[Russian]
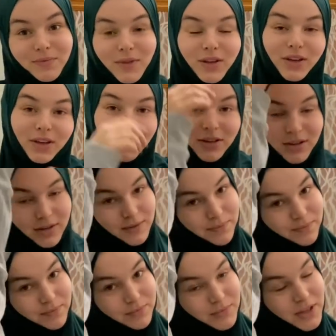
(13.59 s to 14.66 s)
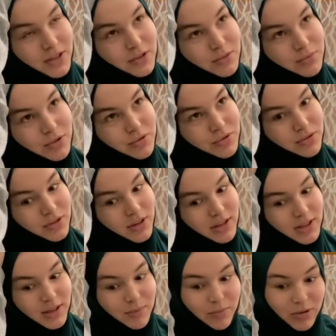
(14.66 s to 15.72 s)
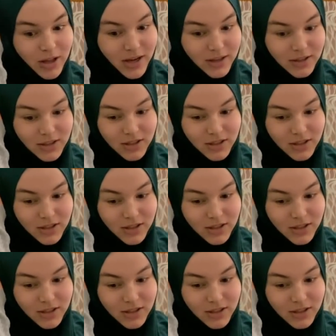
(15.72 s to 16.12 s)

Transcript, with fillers: И знаете, у меня сегодня какие планы.